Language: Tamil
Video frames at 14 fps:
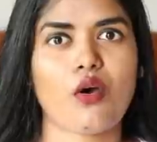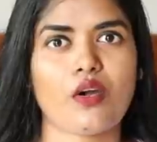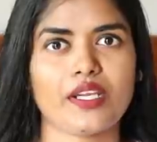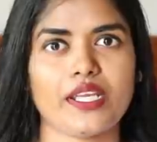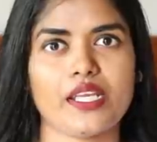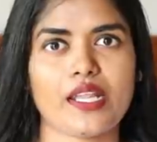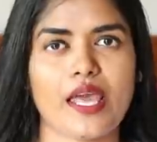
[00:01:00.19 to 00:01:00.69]

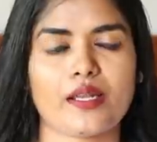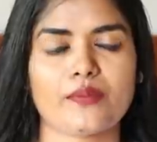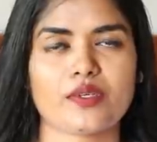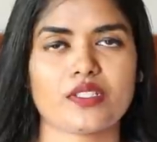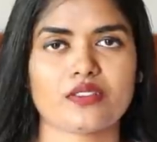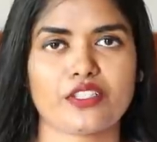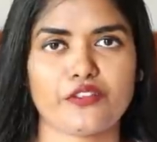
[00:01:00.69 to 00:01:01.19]
ஆனியன் ஹேர்
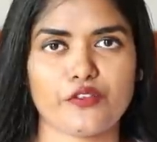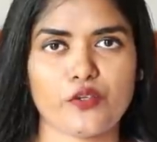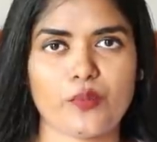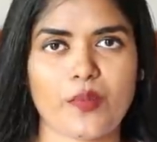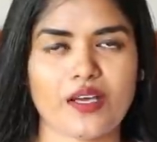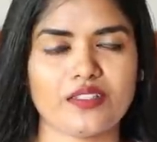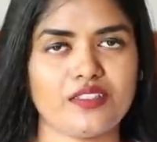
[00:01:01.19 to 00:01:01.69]
மாஸ்க் ரிவ்யூ
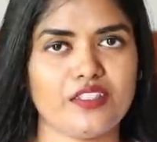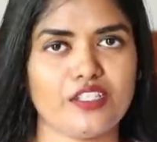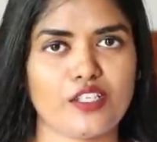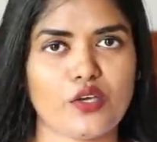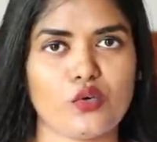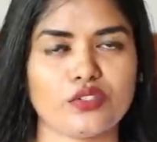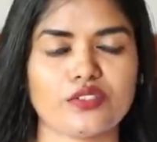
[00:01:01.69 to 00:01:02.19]

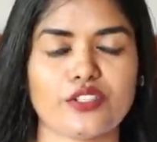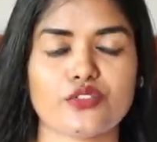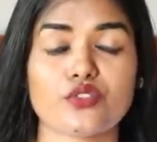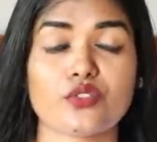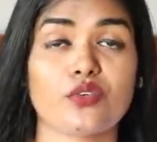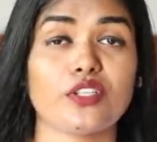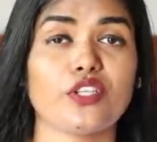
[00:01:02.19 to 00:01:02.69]
பார்த்துருந்தீங்கன்னா உங்களுக்கு
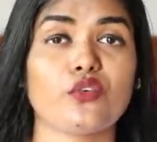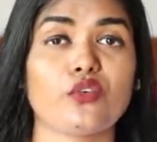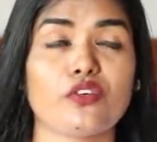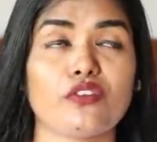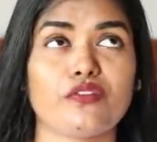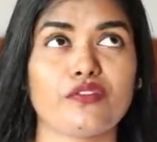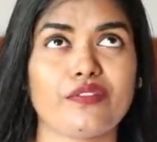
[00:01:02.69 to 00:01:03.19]
தெரிஞ்சிருக்கும் அது
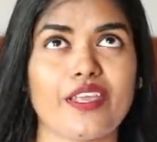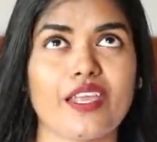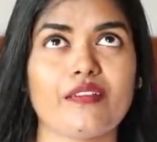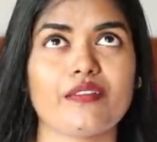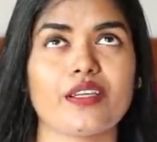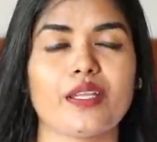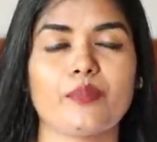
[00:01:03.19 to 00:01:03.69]
என்னோடய
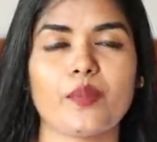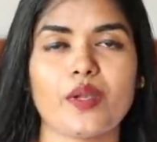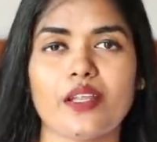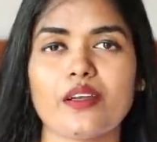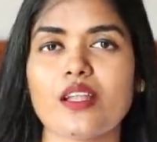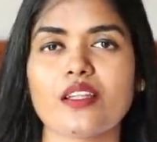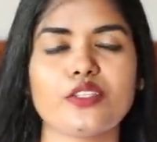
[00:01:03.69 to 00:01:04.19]
ஃபேவரட்
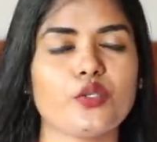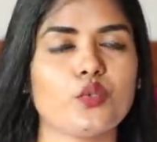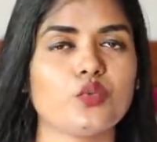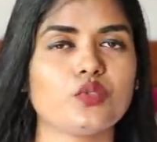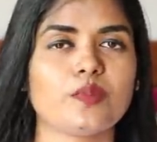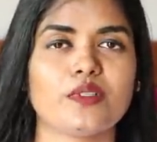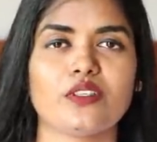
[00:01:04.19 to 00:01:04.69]
எப்போல்லாம் நான் அது
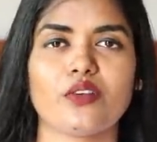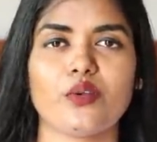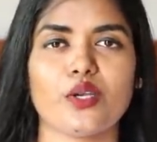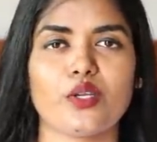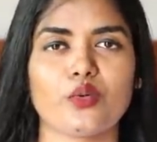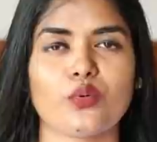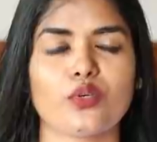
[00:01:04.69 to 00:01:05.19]
யூஸ் பண்ணுறேன்னா
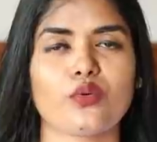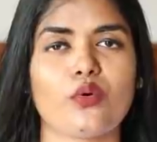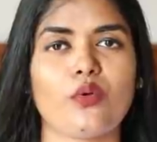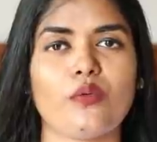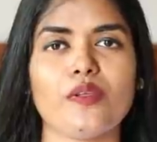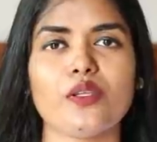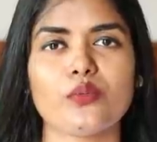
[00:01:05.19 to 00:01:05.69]
எனக்கு ஒரு
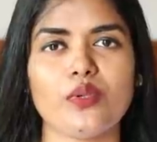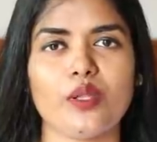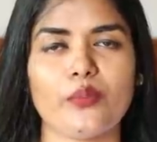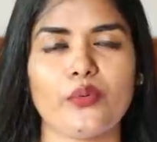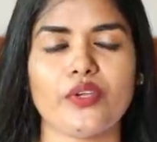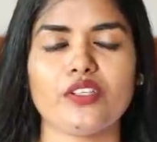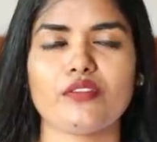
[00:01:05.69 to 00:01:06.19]
கோவிலுக்குள்ளே
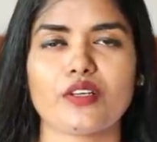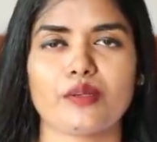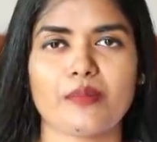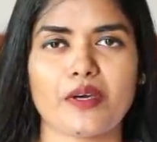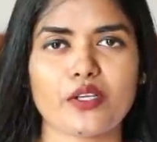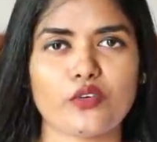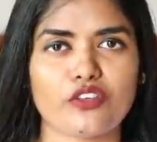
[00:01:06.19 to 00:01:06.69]
போயிட்டு வர
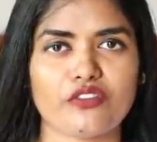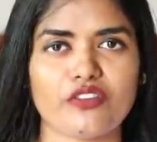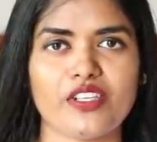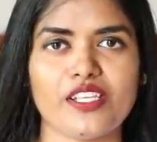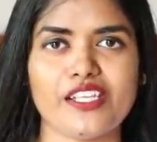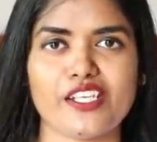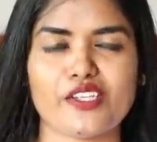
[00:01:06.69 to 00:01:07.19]
மாதிரி ஒரு
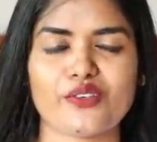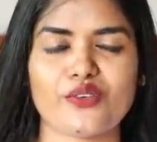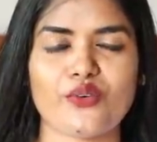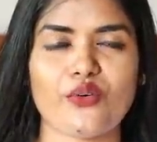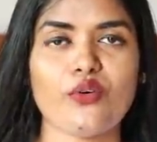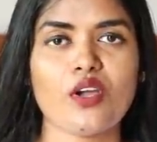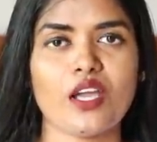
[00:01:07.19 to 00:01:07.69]
ஃபீலிங்
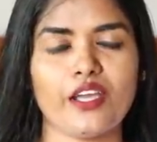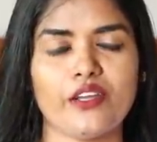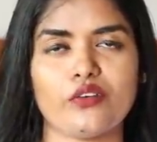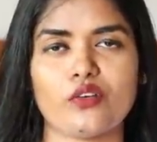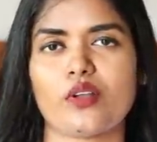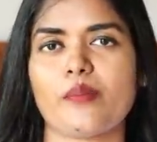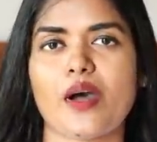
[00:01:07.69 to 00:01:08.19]
இருக்கும்
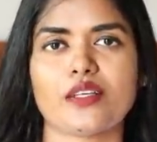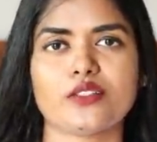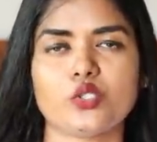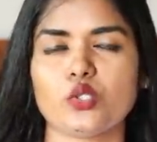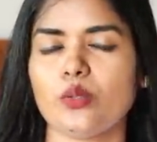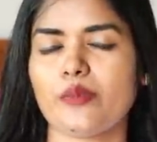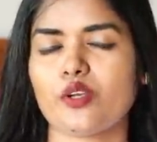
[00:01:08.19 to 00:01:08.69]
என்னோட
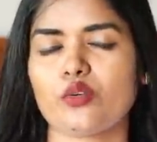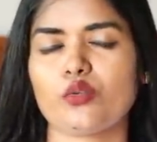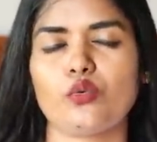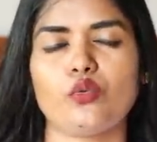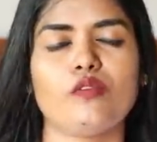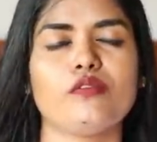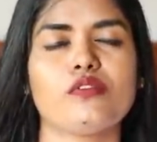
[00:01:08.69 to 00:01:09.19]
பாத்ரூம்
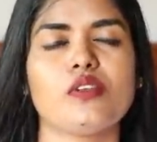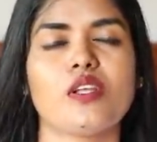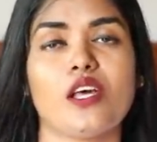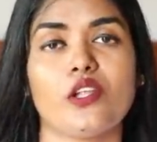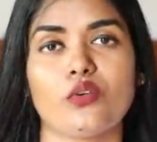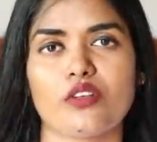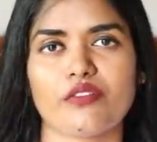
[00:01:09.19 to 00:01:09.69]
என்னோடய ரூம்
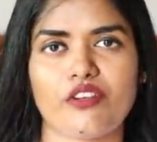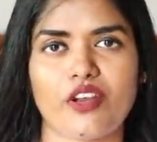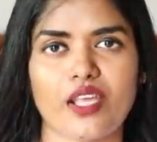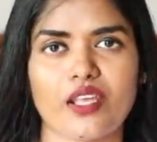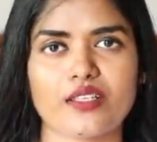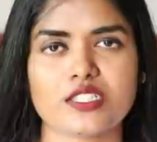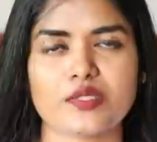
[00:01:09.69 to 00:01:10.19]
ஃபுல்லாக அதோடய
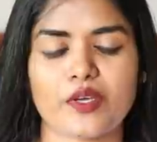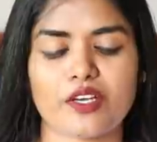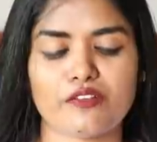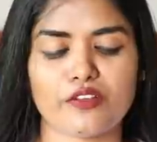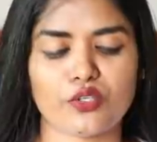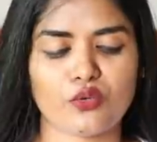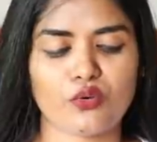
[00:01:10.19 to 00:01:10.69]
ஃப்ரேக்ரன்ஸ்
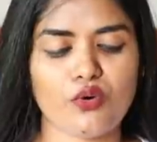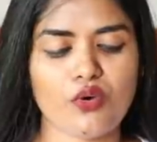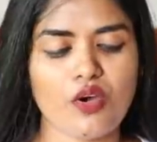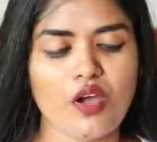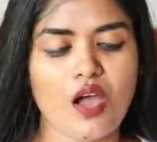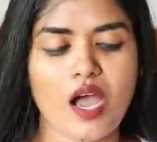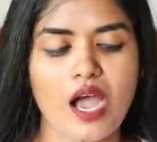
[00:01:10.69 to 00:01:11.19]
பரவி இருக்கும்
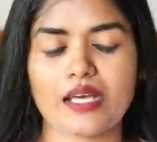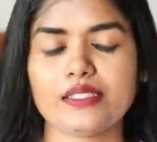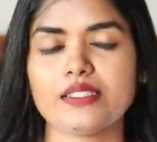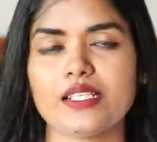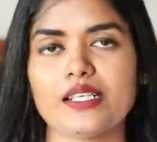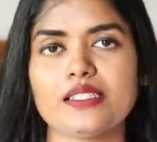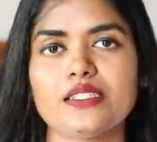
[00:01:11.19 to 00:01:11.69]

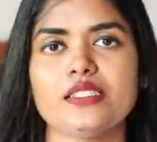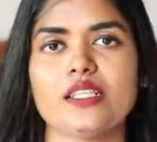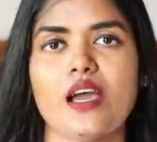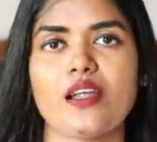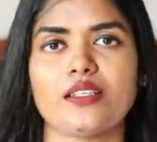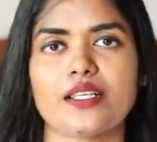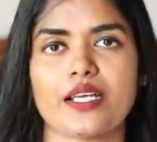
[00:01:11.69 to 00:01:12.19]
அதுக்கடுத்து
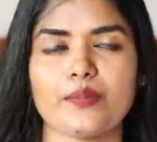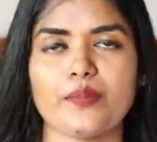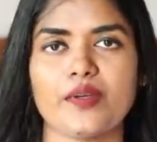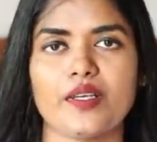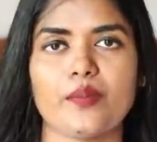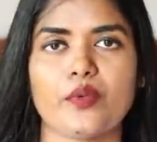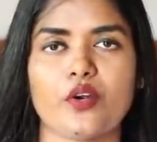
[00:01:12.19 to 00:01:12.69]
நான் ட்ரை
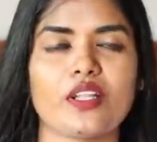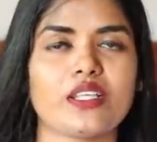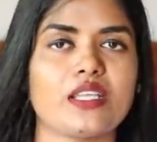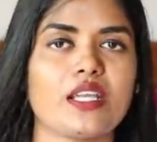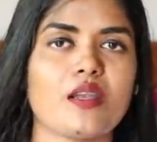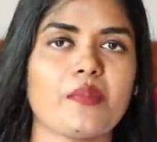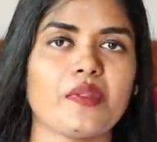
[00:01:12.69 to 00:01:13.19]
பண்ண
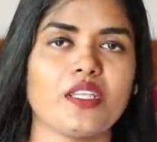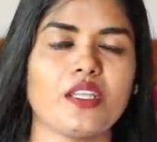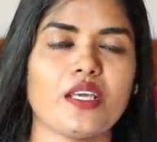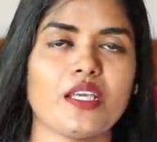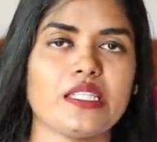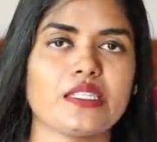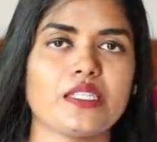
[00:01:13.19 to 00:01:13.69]
ப்ராடக்ட் என்ன
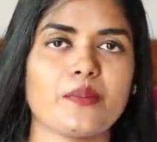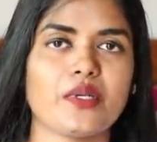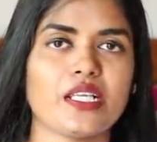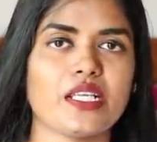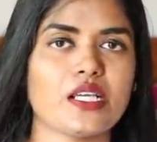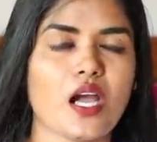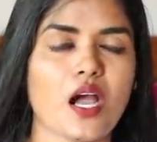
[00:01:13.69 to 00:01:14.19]
பார்த்தீங்கன்னா இந்த
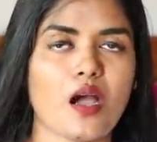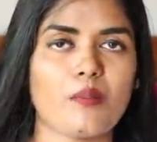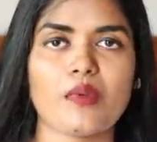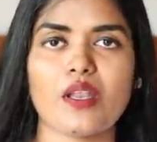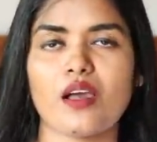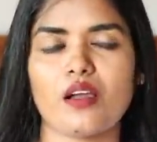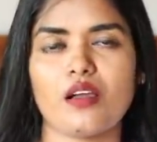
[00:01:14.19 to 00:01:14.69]
பிரிங்கா
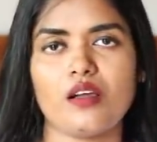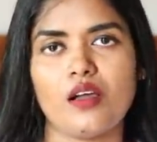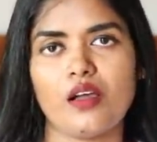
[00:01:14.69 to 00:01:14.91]
ஆம்லா